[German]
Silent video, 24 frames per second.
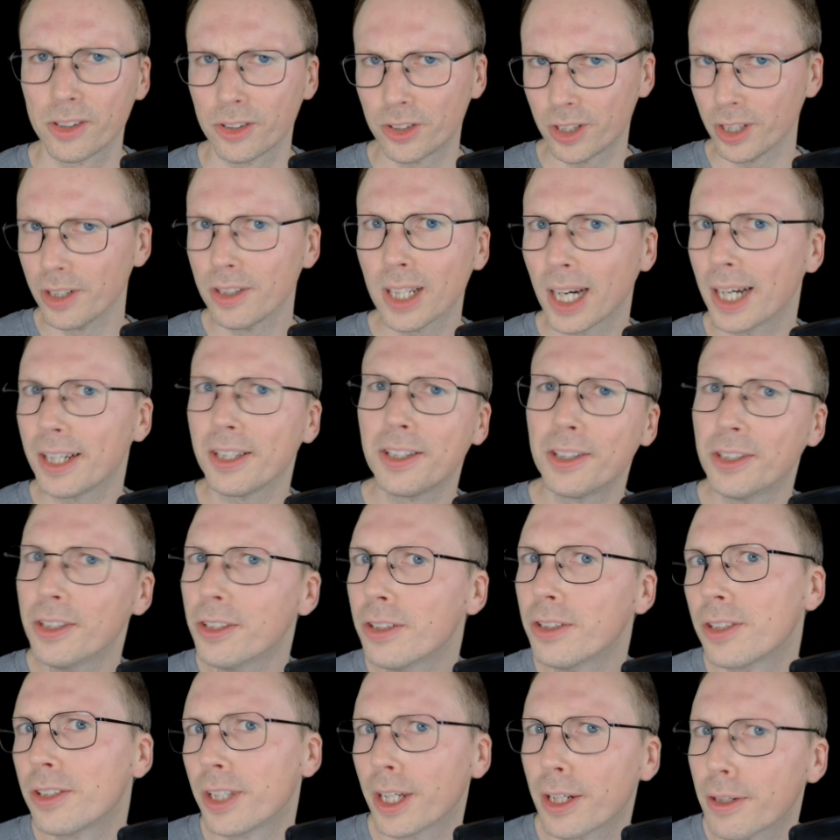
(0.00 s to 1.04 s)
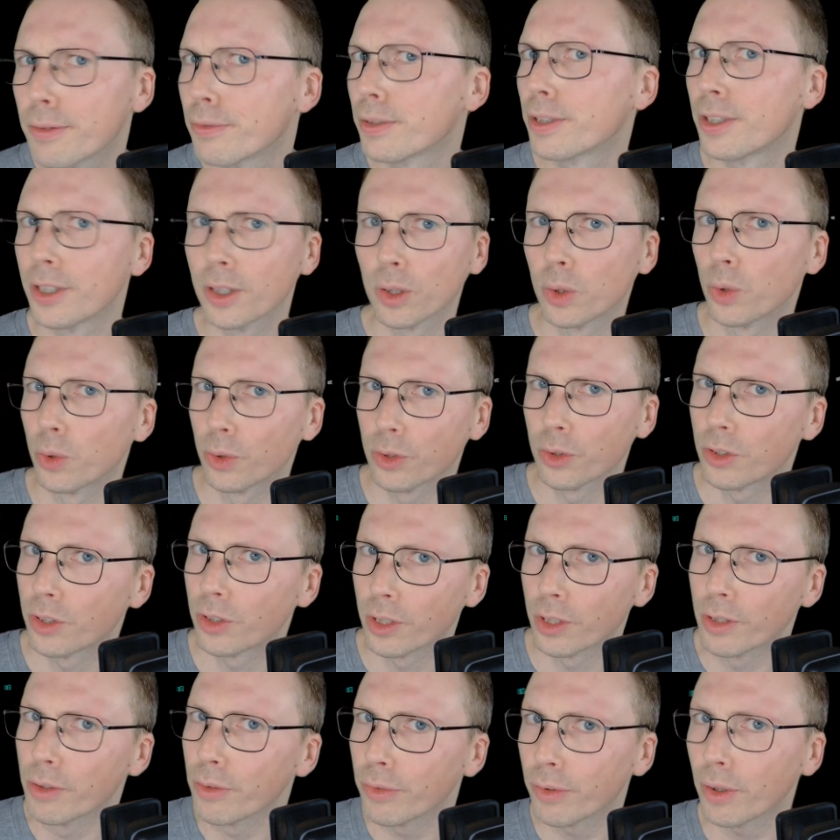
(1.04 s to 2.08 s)
Sind IT-Zertifizierungen
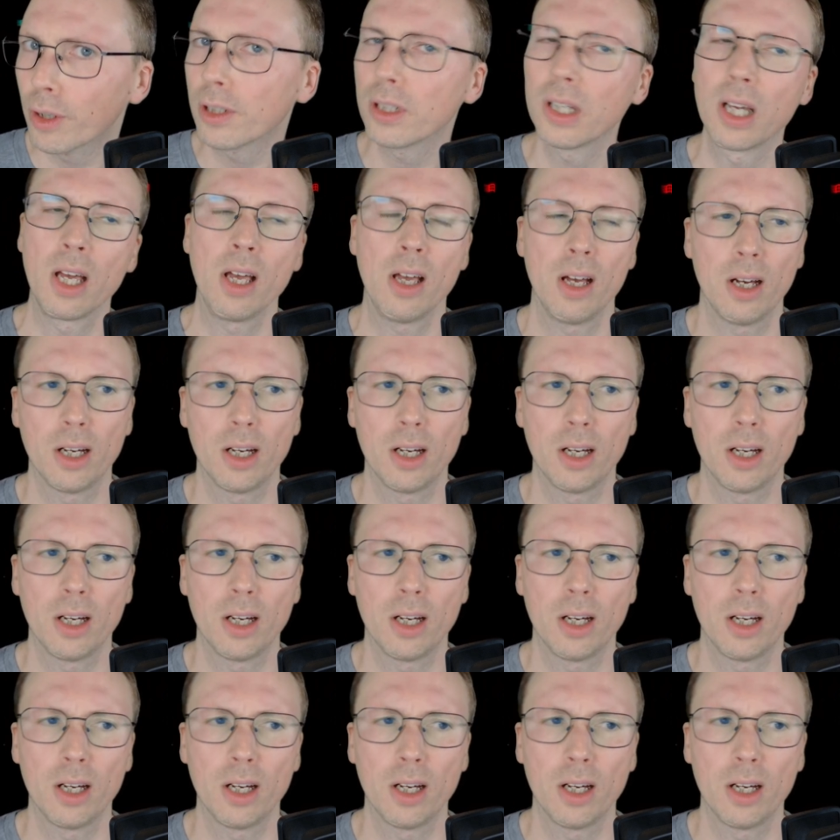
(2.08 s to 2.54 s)
sinnvoll?